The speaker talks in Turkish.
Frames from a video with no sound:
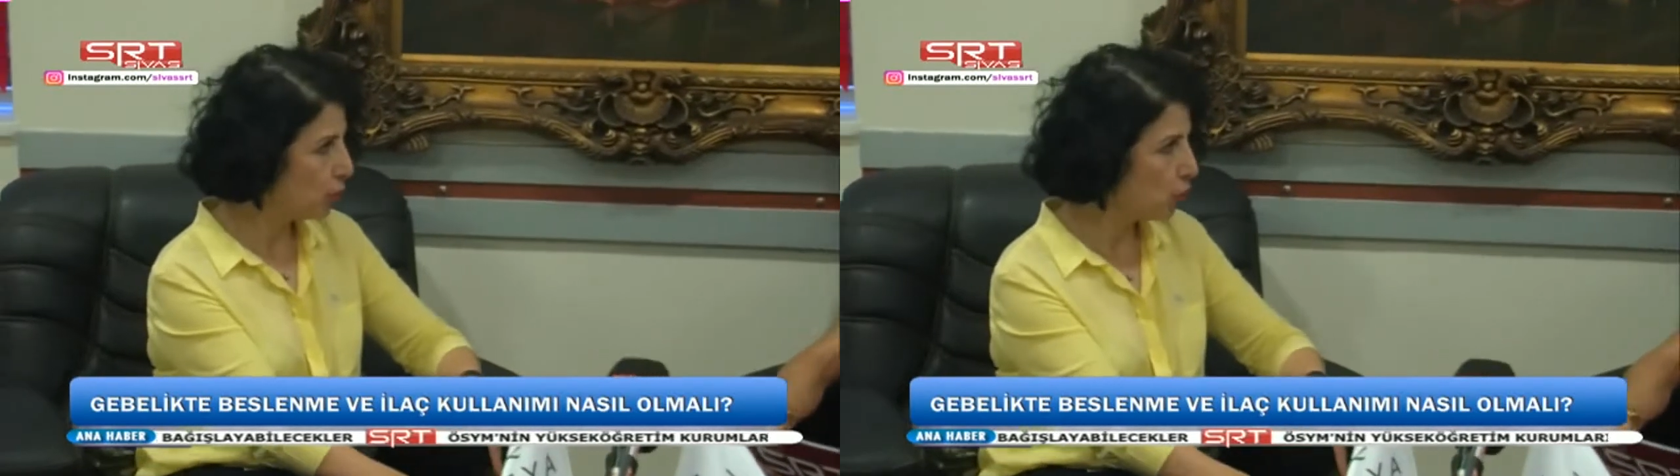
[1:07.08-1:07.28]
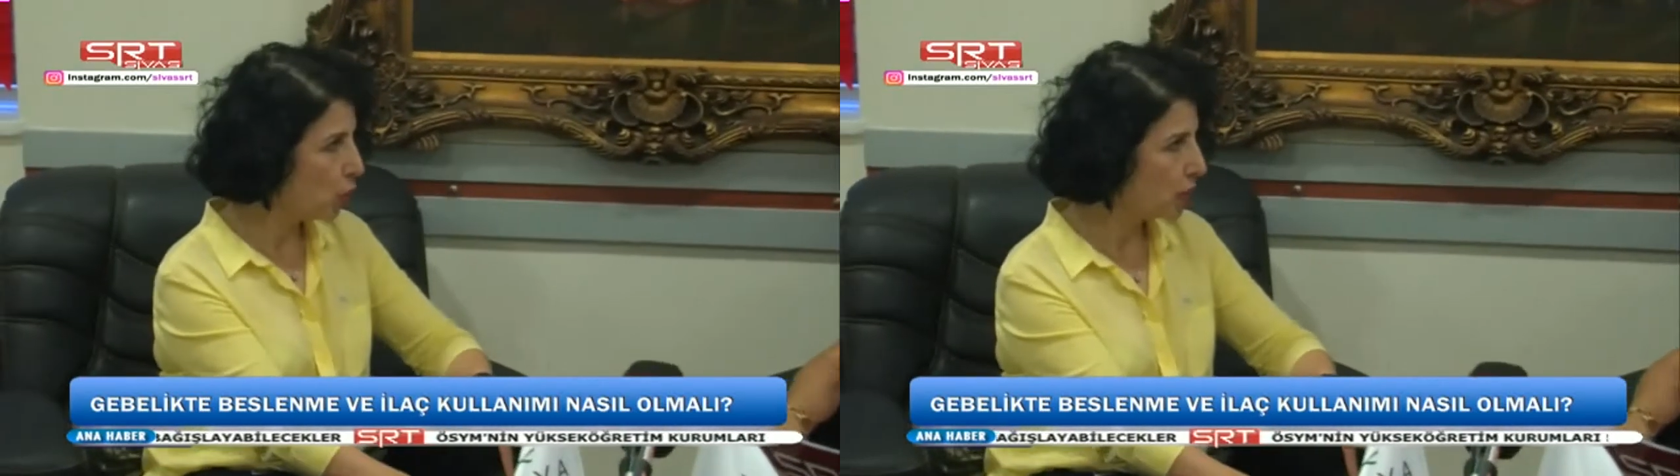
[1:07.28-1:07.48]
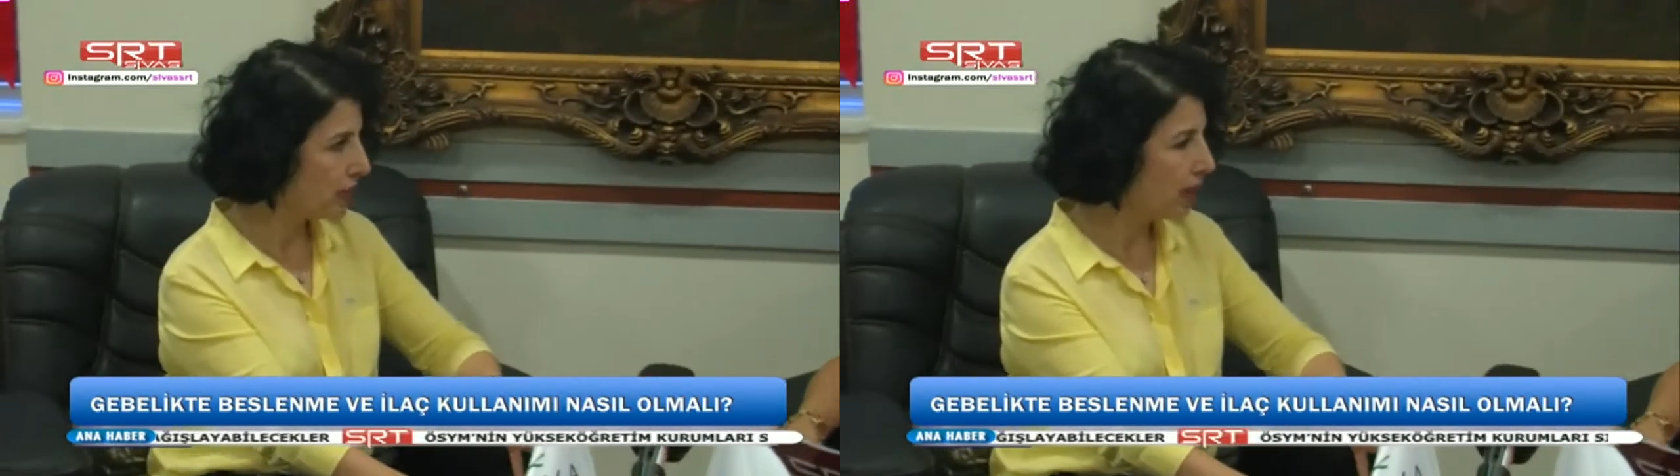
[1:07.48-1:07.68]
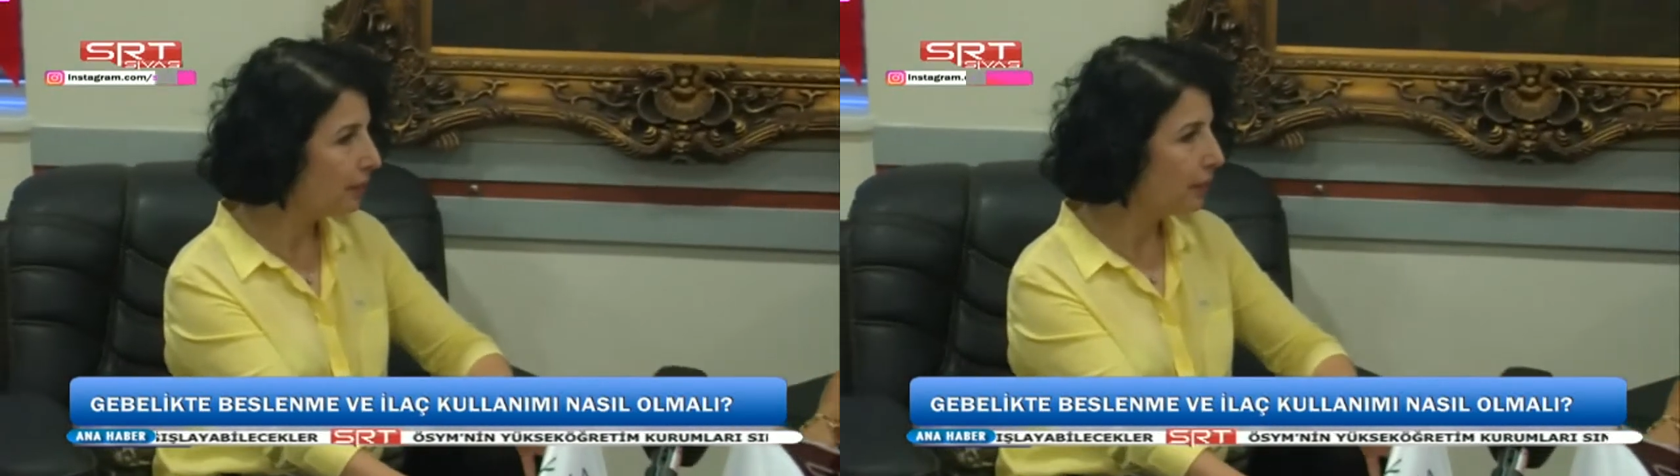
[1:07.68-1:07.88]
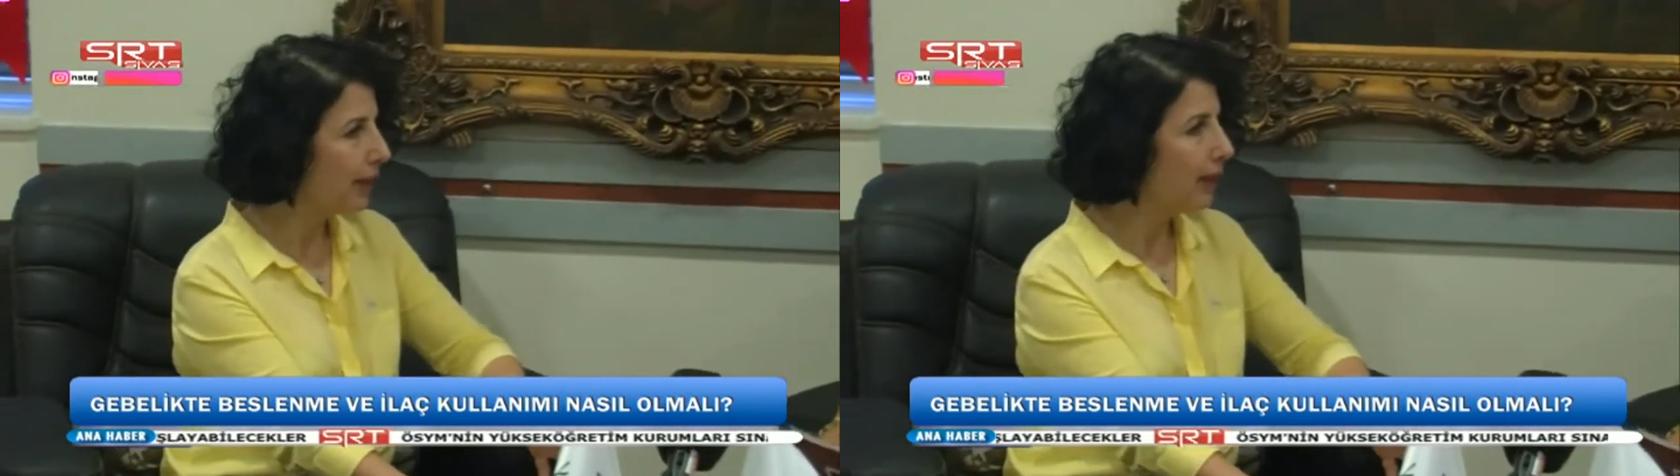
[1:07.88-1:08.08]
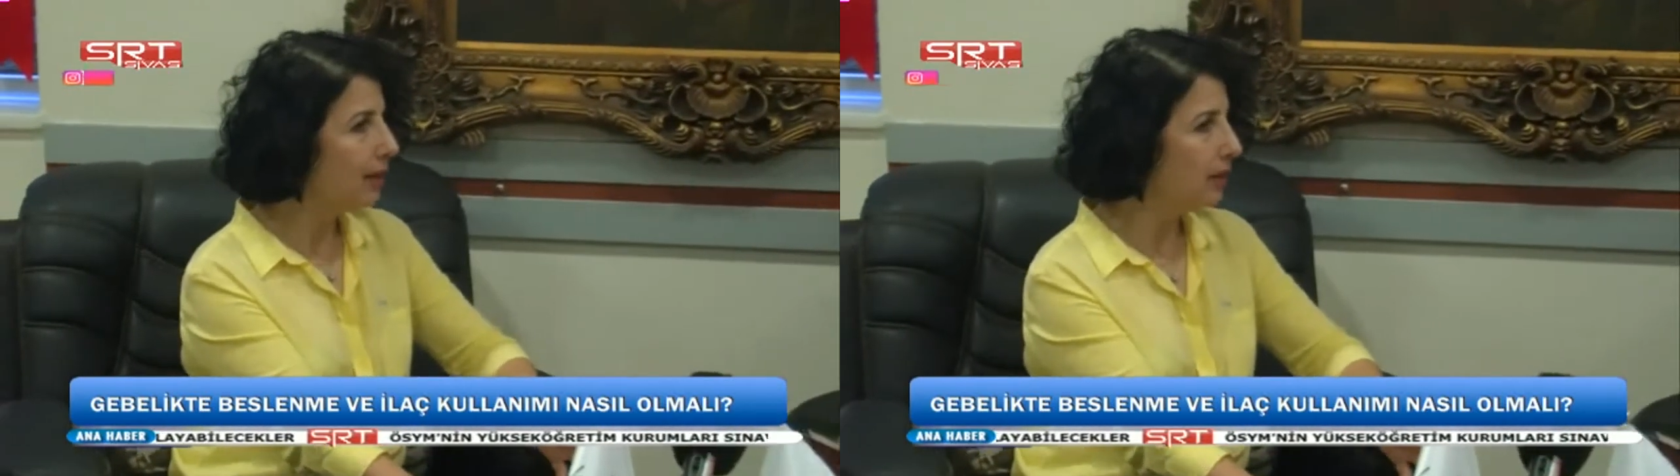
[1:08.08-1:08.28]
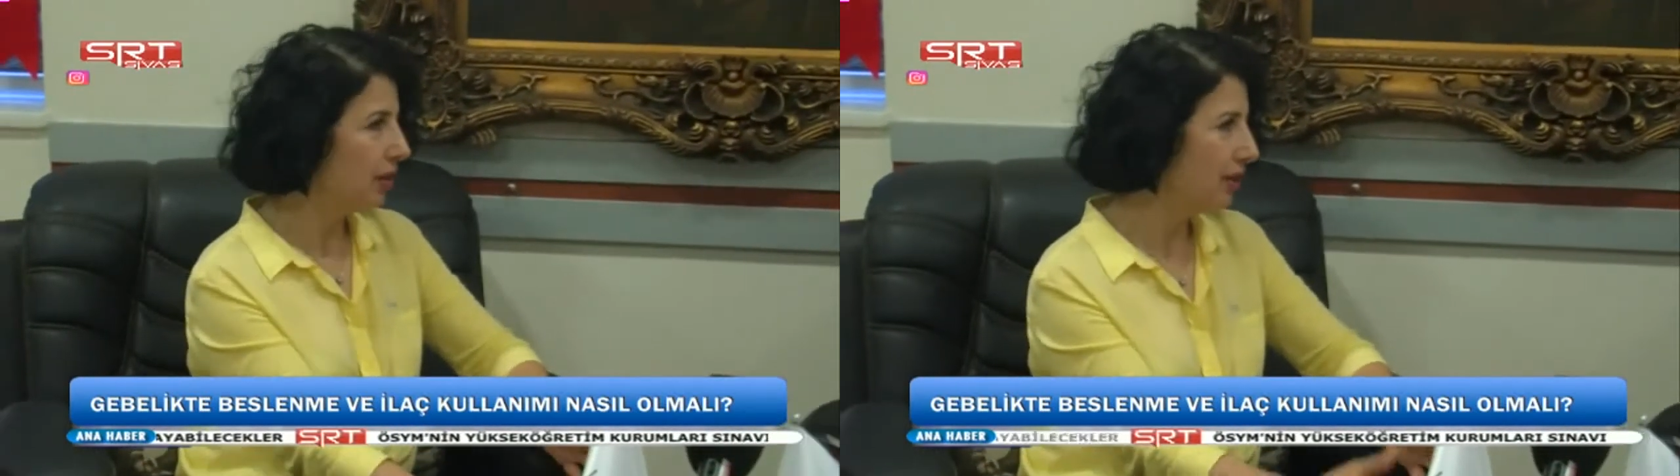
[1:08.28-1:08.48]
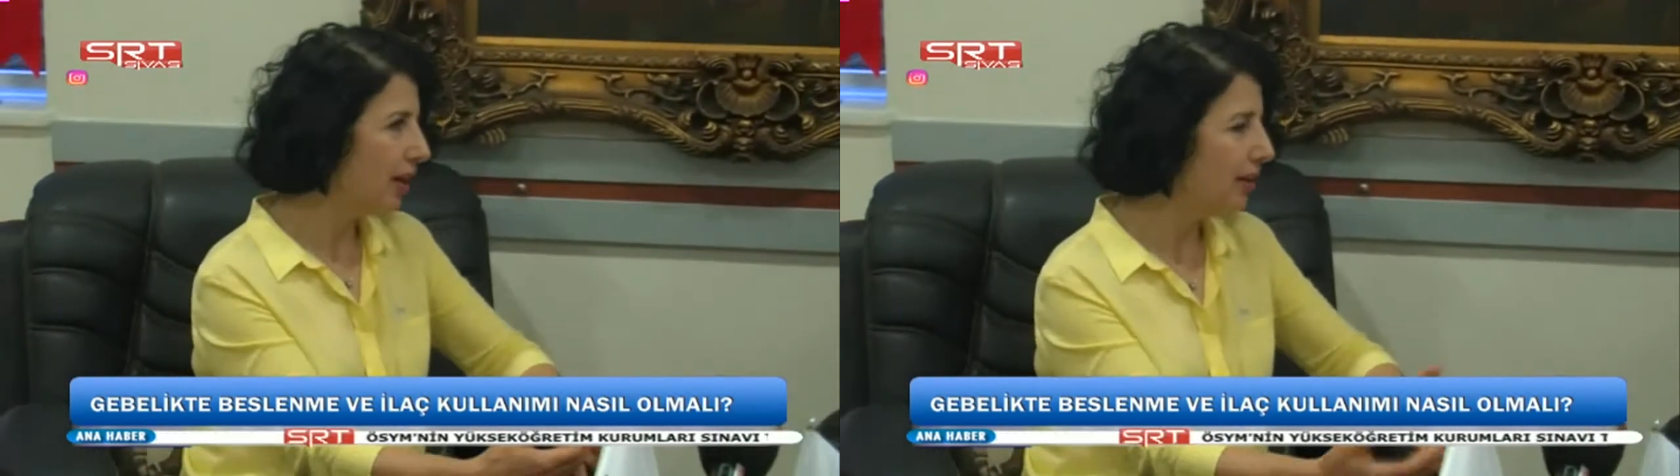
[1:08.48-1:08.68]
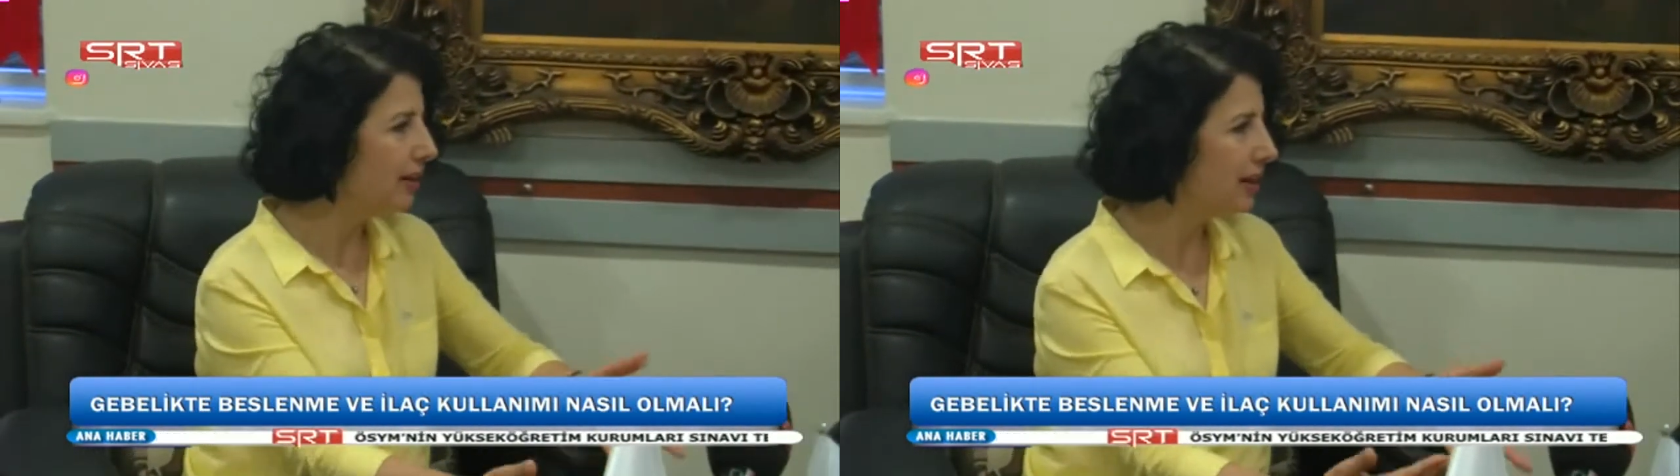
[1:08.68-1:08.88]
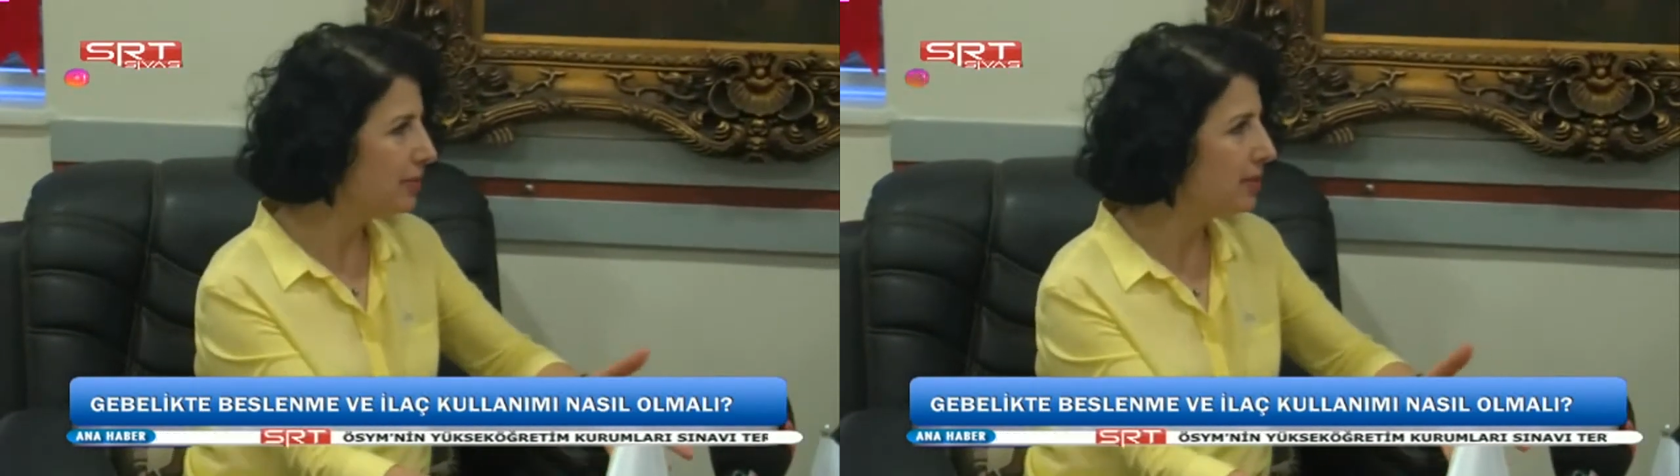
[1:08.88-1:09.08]
yoksa işte
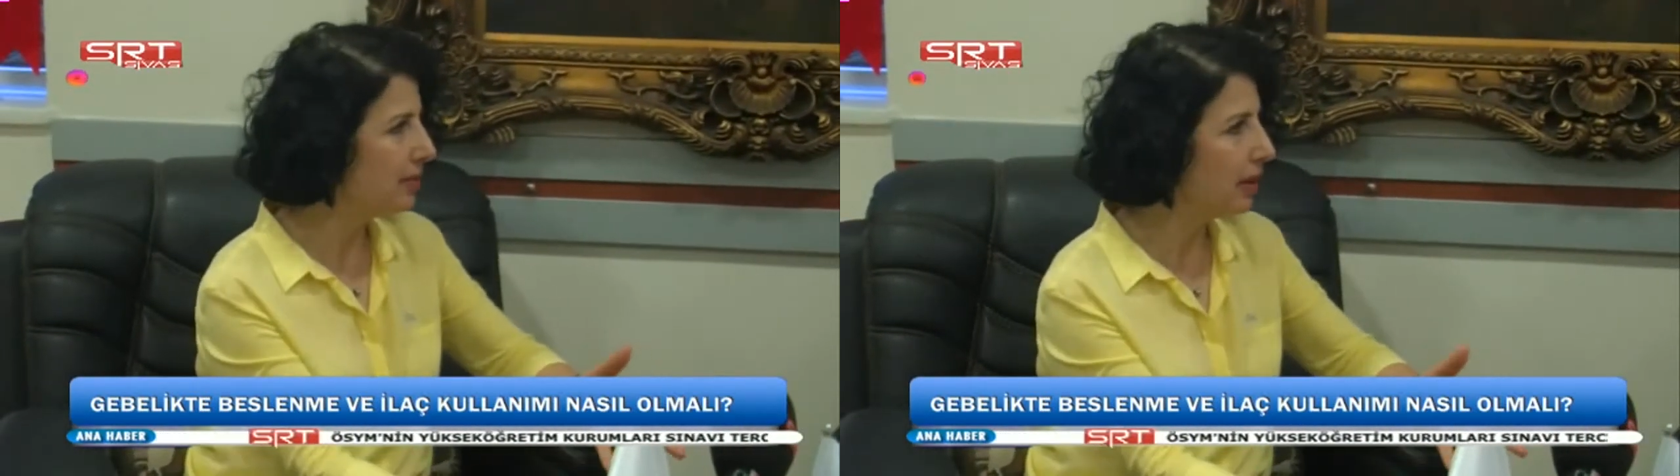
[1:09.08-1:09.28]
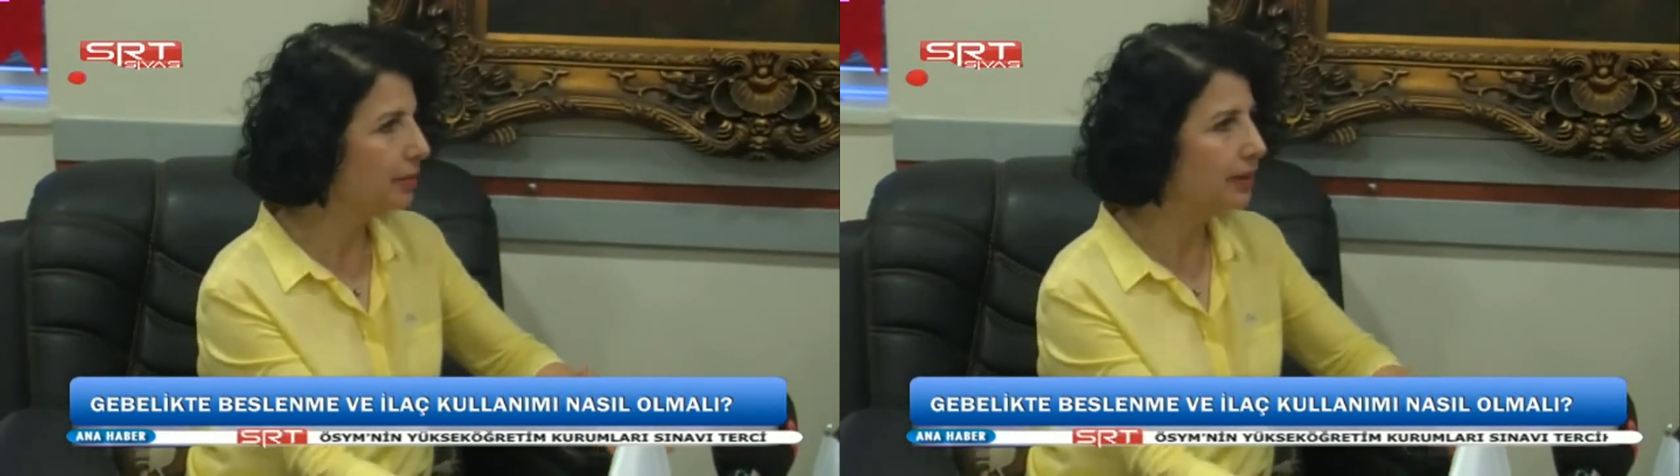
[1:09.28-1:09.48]
tahlillerimiz var